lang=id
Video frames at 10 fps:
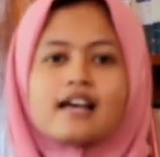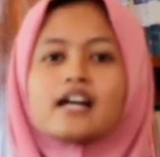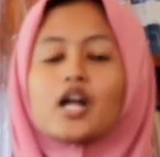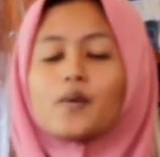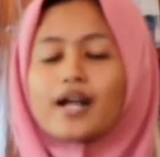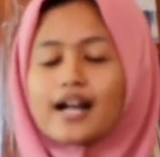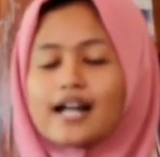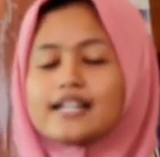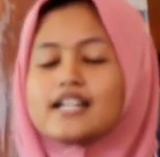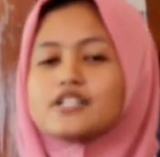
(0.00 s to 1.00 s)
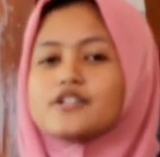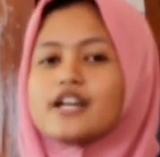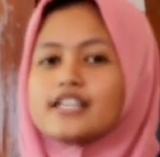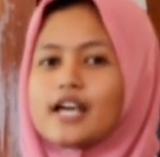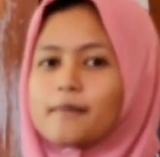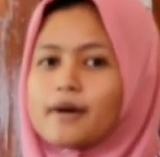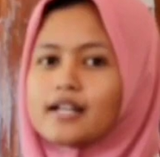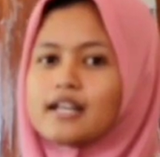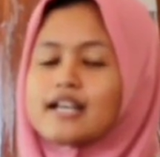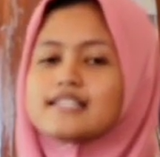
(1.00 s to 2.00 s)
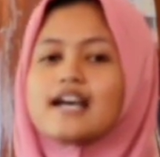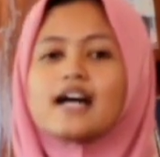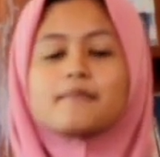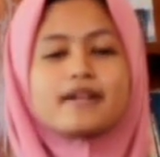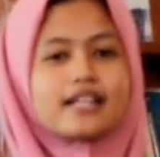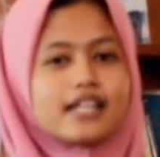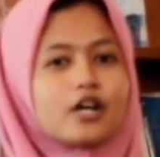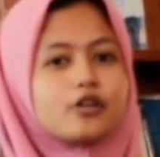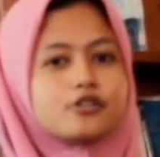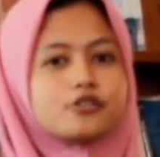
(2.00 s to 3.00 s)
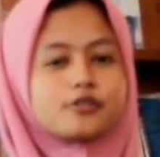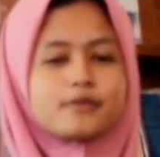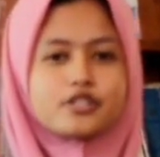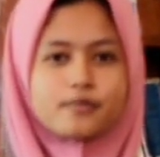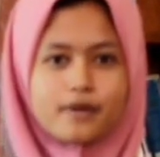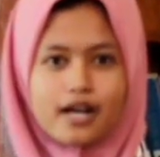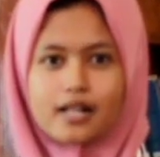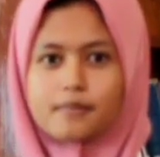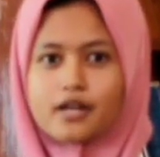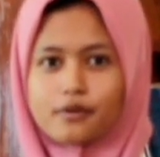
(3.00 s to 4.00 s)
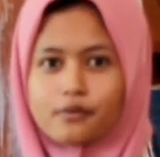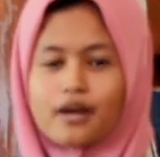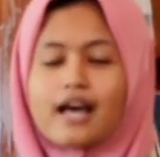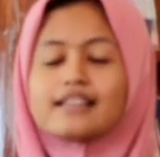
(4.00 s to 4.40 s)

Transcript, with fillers: Keluarlah dari zona nyaman, jangan pernah takut untuk mencoba hal baru.